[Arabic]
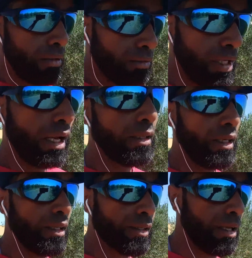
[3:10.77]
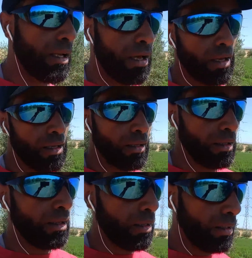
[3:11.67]
في هذه السنة
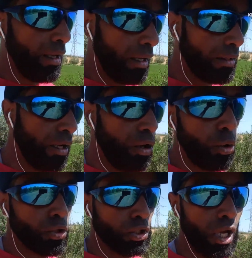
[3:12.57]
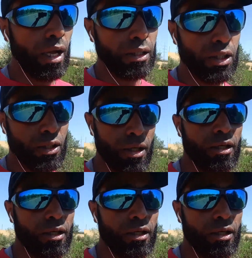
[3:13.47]
لأن الحجاج